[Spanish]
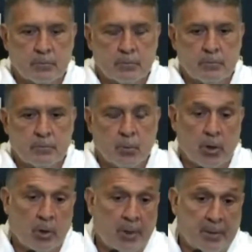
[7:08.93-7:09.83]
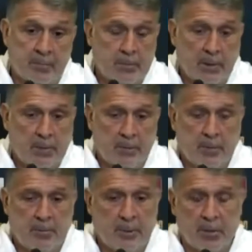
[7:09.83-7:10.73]
Bueno, a ver,
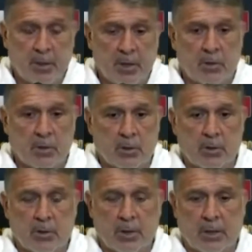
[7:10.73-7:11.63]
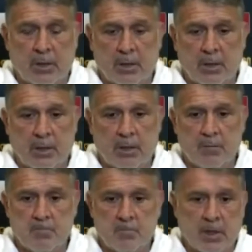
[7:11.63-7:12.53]
primero este,
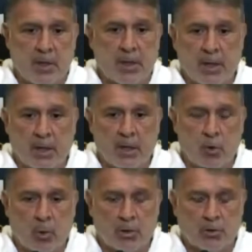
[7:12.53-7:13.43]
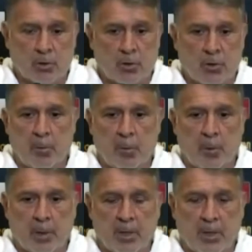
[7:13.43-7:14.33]
tener en claro cuáles son los
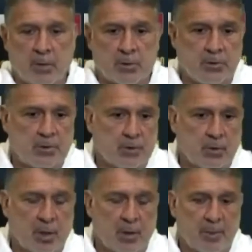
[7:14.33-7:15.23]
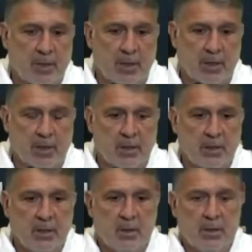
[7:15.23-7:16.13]
objetivos y seguramente,
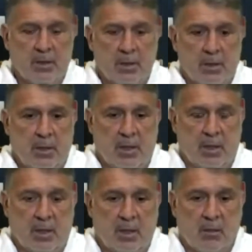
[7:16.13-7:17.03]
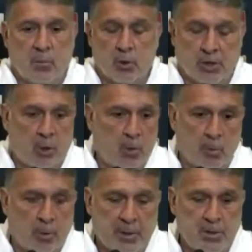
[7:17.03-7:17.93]
eh, como ya lo hemos
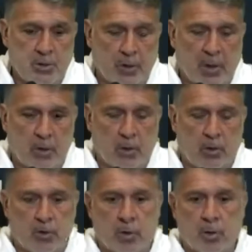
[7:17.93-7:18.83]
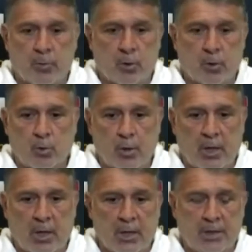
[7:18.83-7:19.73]
mencionado en otras
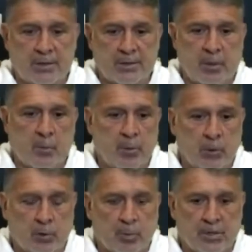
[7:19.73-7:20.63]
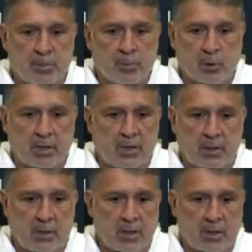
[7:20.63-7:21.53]
oportunidades, el momento más importante de
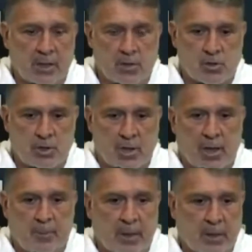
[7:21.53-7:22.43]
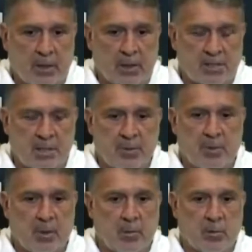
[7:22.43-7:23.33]
este año será a partir de
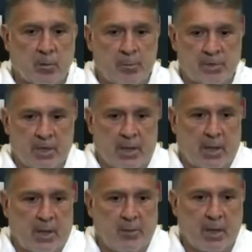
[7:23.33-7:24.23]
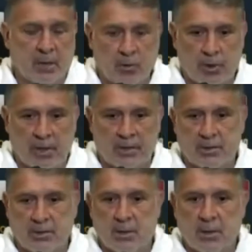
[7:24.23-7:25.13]
septiembre cuando empiecen las eliminatorias
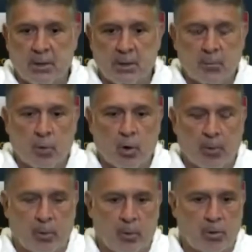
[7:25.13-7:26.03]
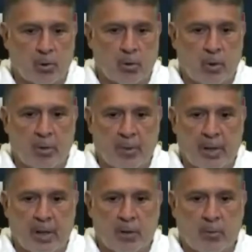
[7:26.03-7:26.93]
y busquemos nuestro lugar para
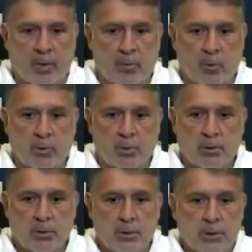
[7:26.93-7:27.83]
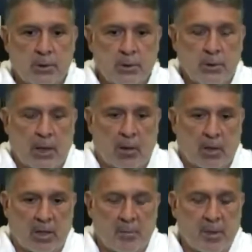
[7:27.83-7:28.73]
la Copa del Mundo. Ahora
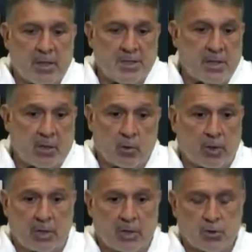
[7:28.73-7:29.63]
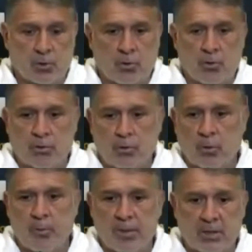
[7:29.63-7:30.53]
también es cierto que estas son
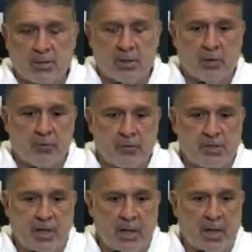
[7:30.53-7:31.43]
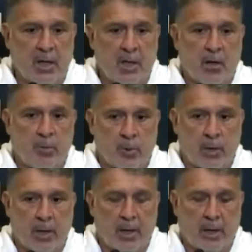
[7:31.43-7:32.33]
competencias oficiales y que lo
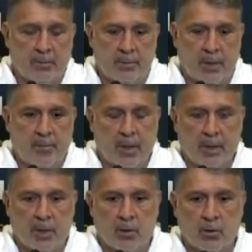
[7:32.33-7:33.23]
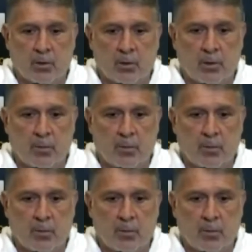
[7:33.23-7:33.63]
ponen a, México